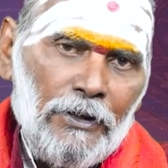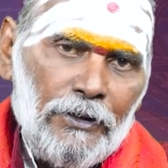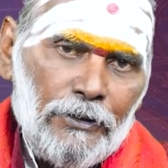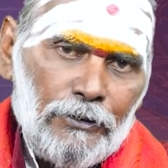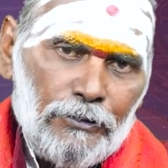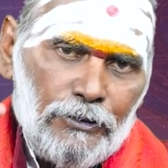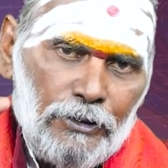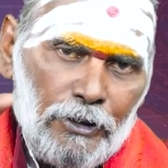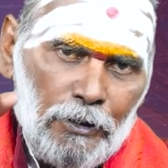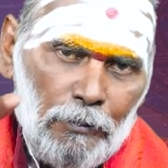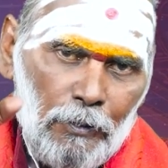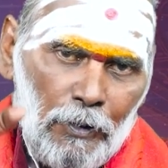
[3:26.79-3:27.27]

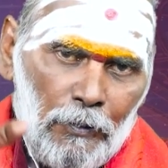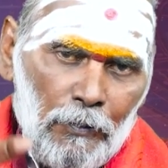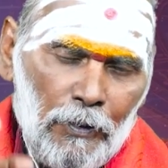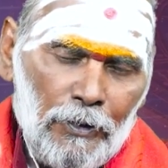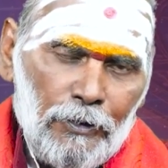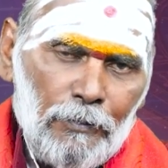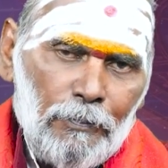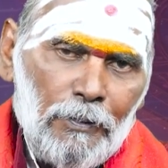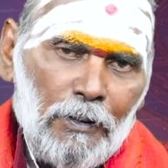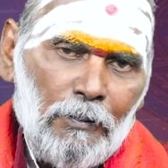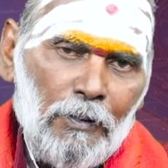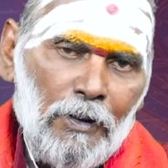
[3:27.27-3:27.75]
ఇటు
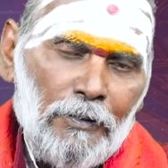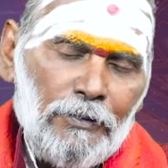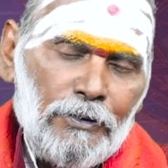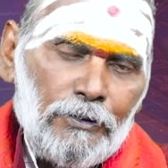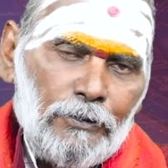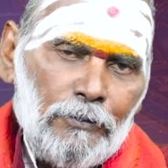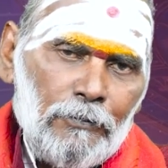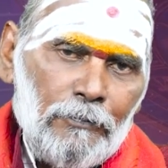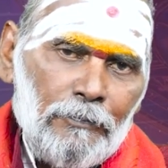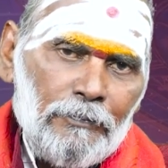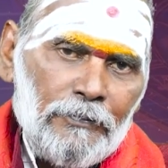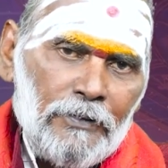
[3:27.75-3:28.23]
శనిభగవానుడు
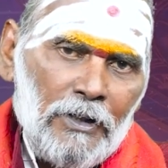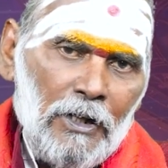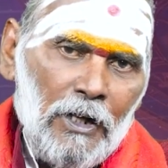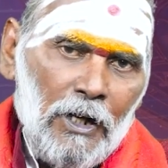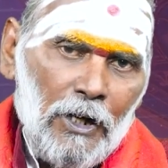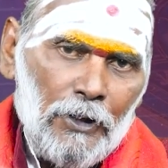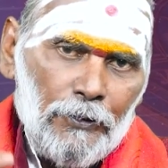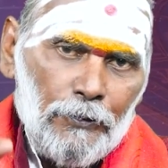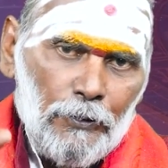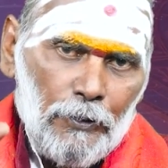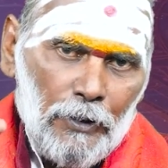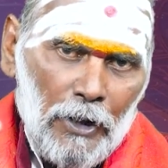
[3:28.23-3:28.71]
ప్రభావితం
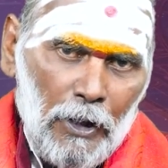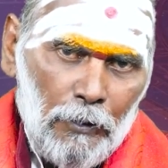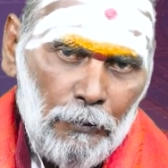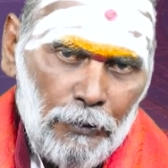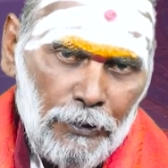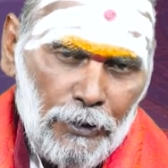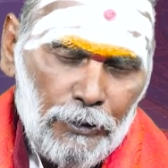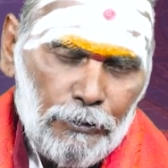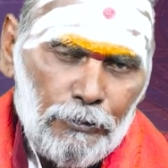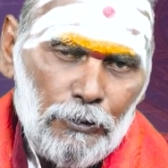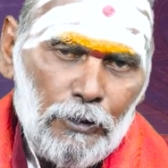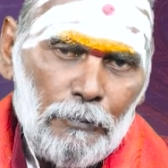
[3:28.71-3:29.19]
అటు
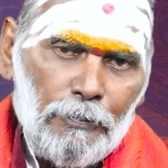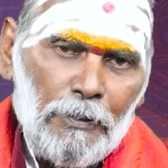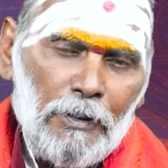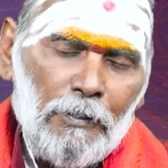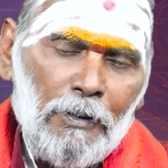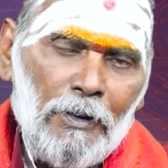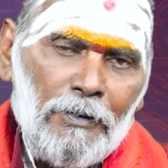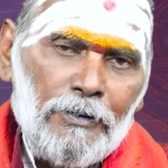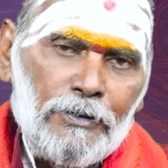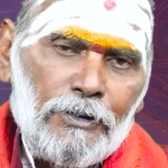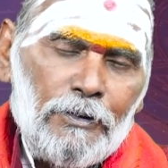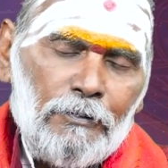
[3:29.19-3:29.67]
రాహుకేతుల
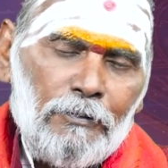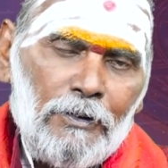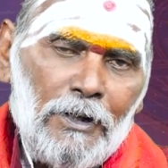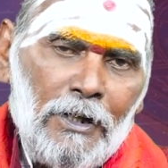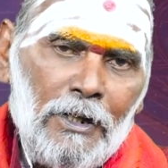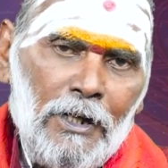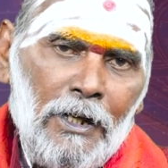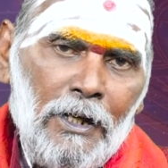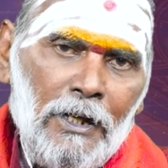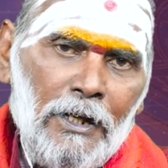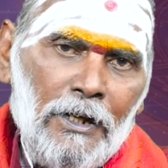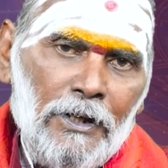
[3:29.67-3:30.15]
ప్రభావితం
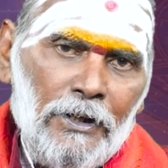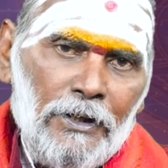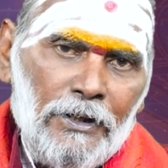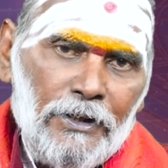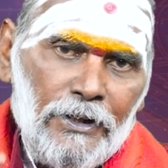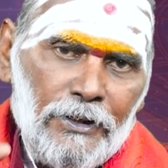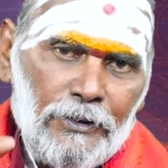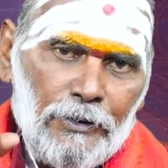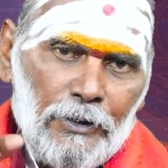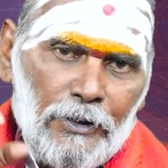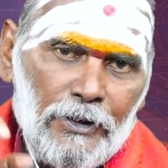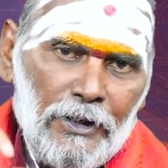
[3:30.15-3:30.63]
ఎలా
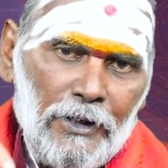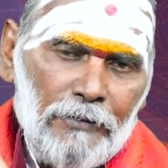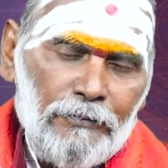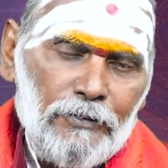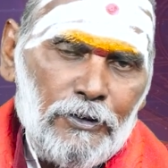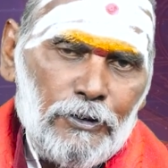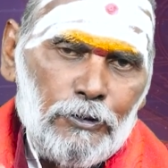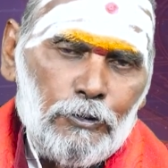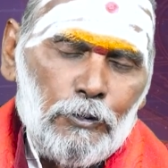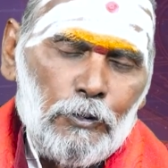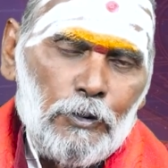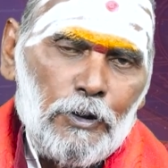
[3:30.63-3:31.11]
ఇటు
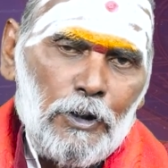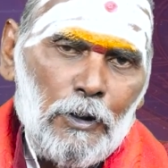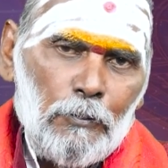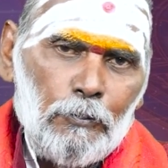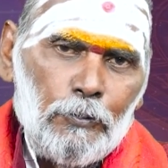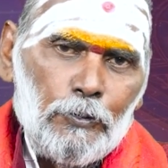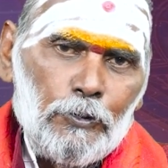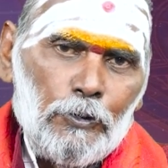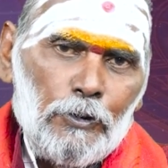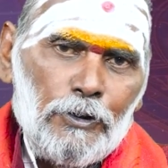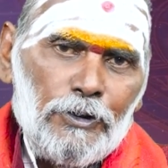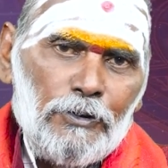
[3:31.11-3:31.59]
రవి శుక్ర
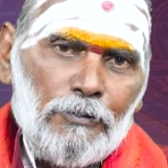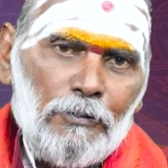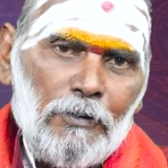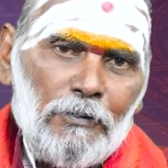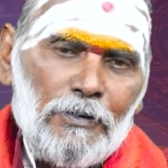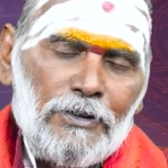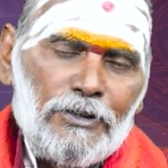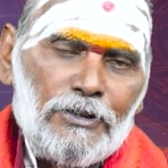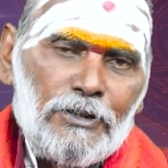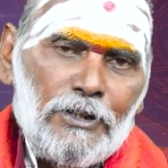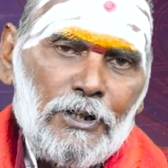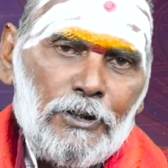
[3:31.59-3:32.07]
బుధుడు
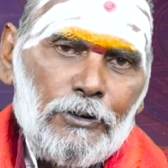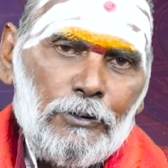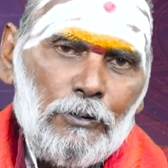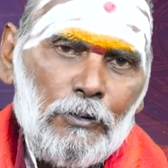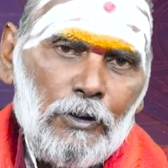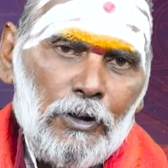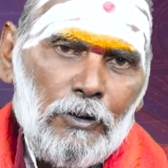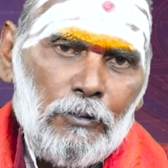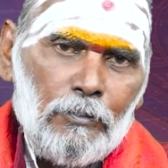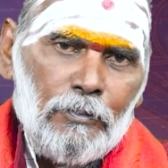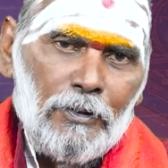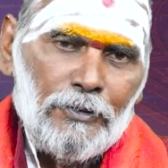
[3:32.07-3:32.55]
ఇవ్వవలసిన
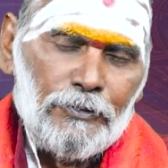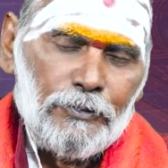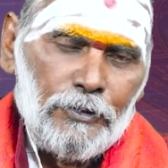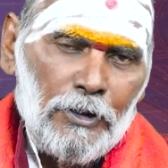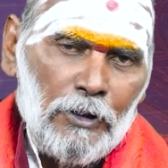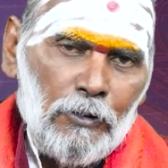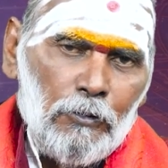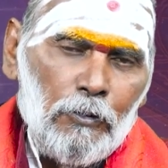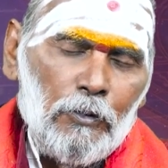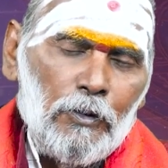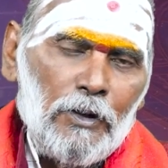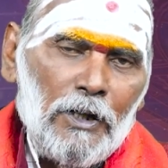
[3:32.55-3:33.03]
యోగం
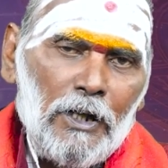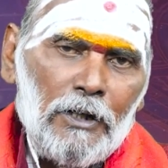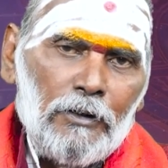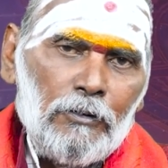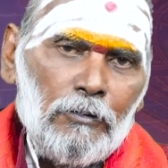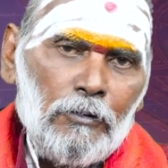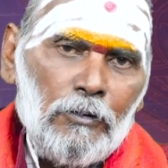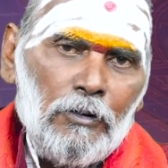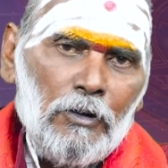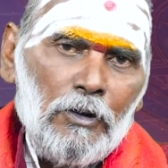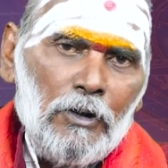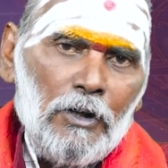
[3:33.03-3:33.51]
మొత్తం కూడాను